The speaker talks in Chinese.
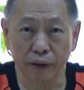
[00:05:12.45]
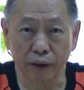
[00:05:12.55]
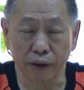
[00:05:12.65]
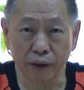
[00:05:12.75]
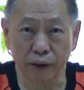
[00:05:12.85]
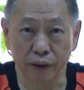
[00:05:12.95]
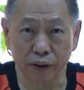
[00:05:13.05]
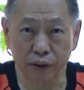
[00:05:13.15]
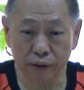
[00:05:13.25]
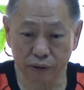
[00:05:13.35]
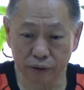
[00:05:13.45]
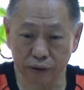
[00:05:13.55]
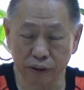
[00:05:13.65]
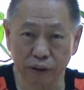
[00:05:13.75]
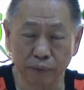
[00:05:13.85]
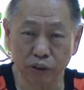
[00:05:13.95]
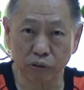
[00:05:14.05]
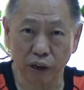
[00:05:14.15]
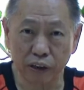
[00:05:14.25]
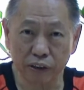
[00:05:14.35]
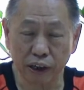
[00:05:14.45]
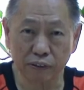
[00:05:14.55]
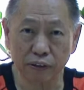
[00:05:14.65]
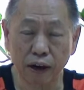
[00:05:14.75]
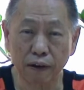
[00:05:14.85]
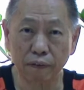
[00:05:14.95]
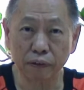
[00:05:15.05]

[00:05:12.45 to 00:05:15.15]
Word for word: 迄迄个伊要出来迄台车吼。